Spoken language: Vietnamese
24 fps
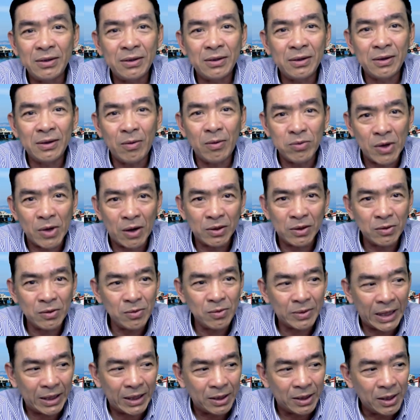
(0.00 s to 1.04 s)
góc độ chúng tôi
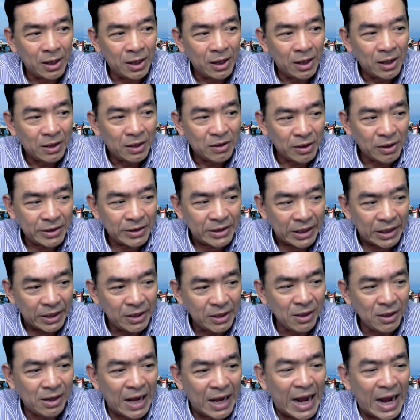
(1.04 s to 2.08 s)
thấy nó chỉ
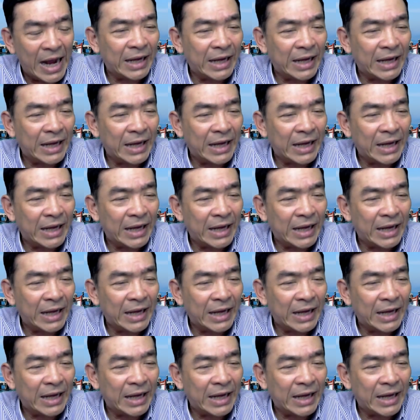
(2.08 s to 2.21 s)
là